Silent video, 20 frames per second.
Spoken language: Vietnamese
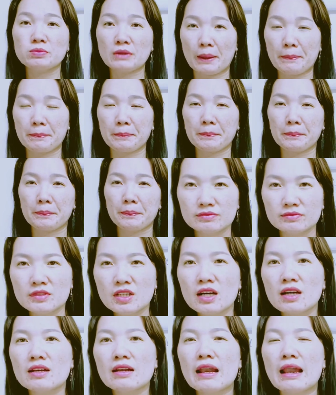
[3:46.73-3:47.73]
tập
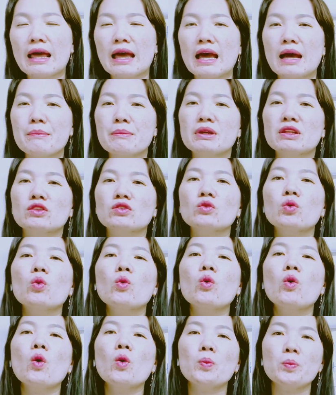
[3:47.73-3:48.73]
nên là mình
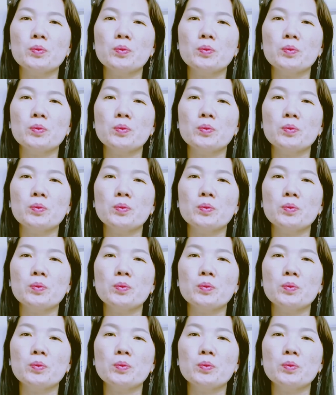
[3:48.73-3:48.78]
thu hút